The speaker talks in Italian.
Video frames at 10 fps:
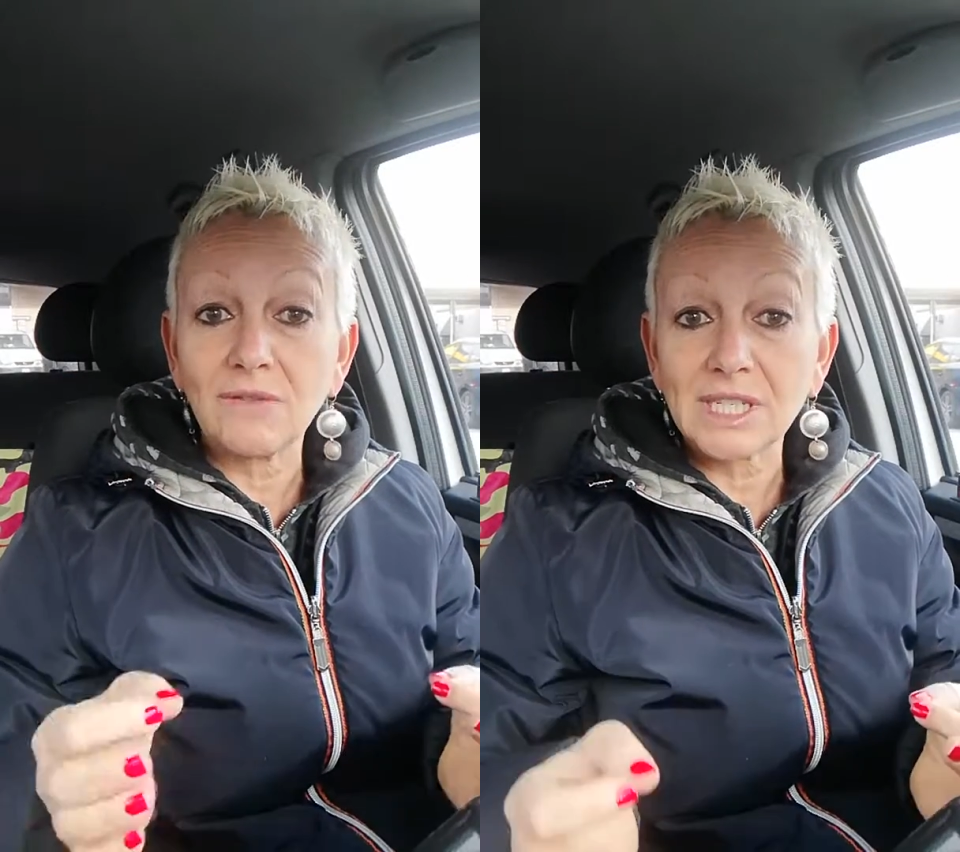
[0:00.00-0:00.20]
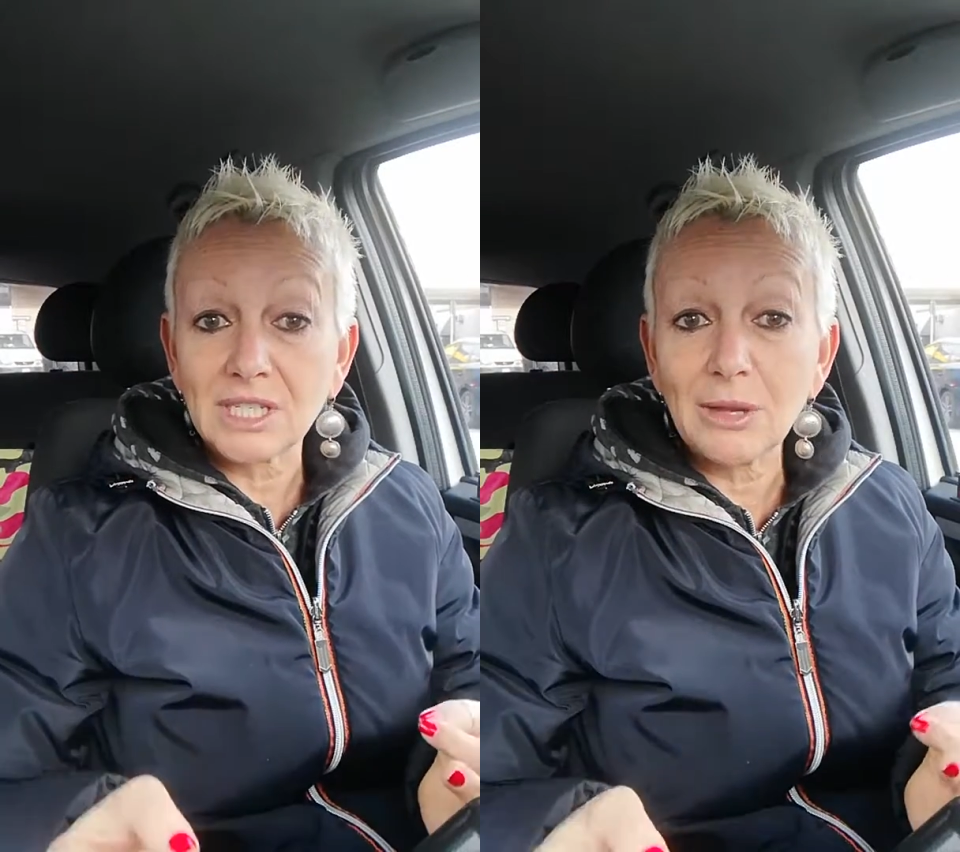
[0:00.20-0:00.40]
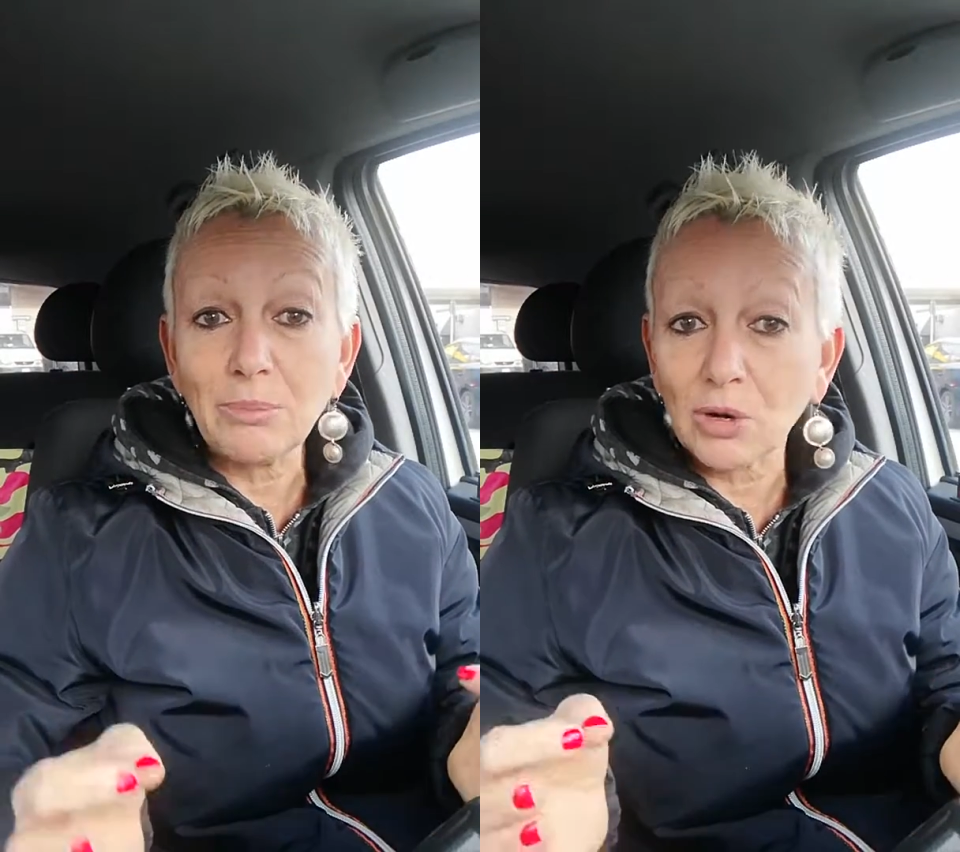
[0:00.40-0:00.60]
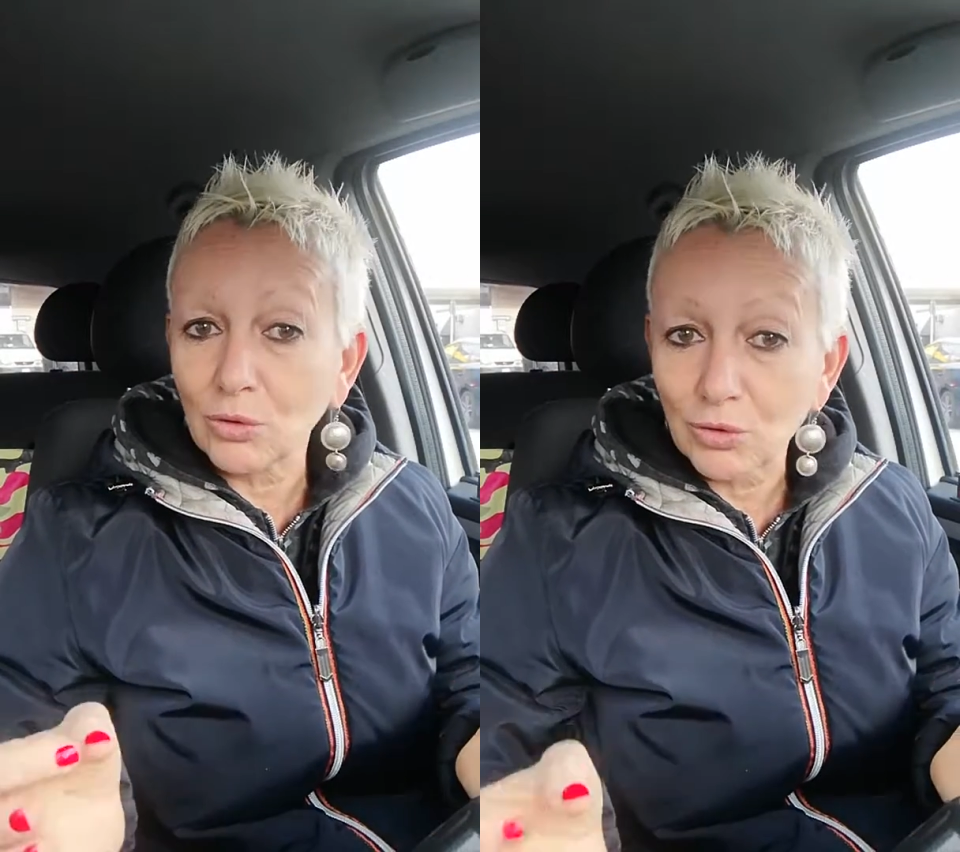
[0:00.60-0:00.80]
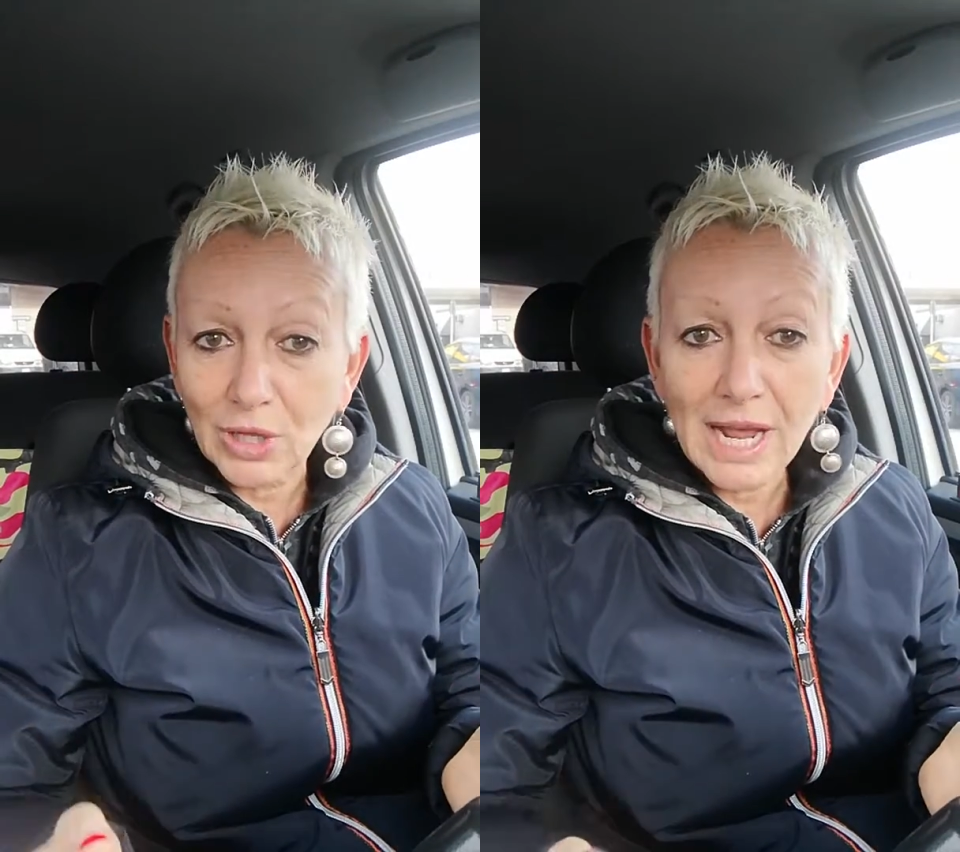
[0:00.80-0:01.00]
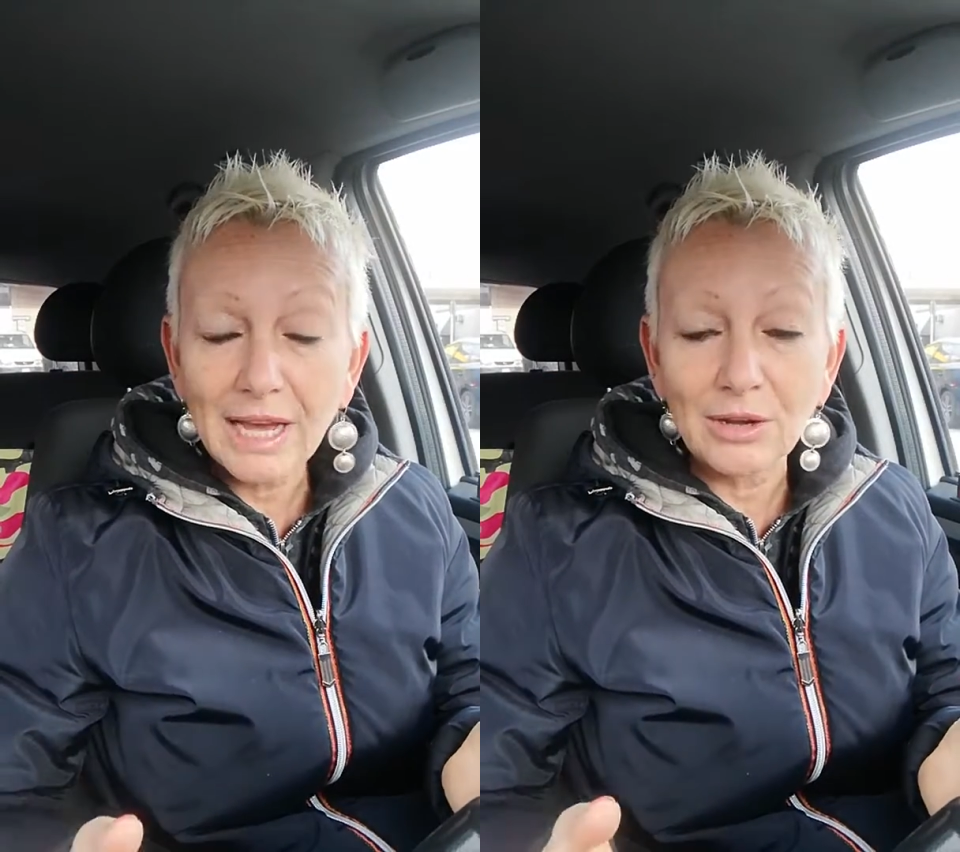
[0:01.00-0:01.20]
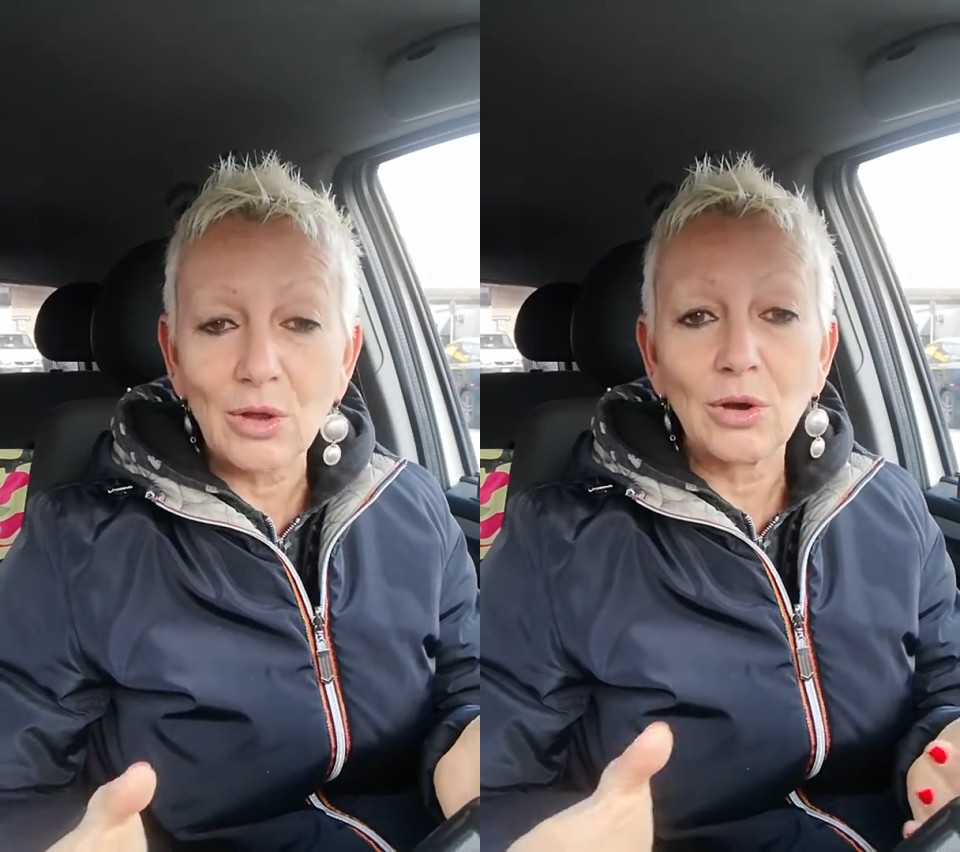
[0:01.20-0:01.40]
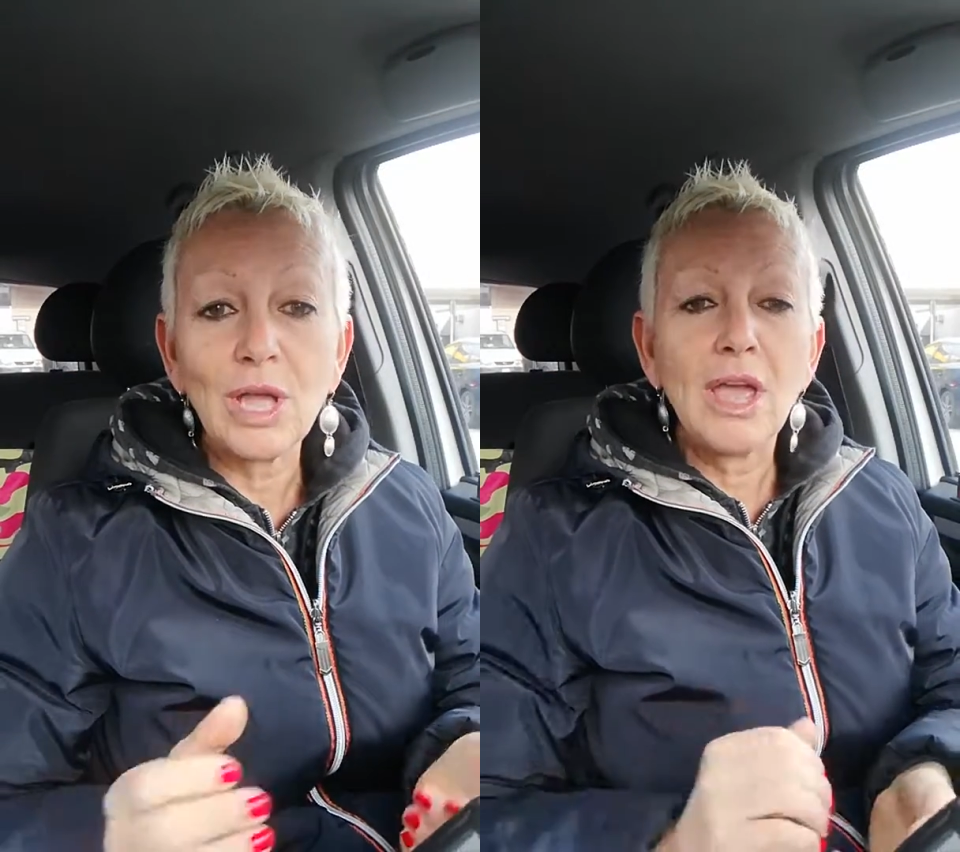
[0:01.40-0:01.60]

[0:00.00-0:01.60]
vanno sempre al contrario.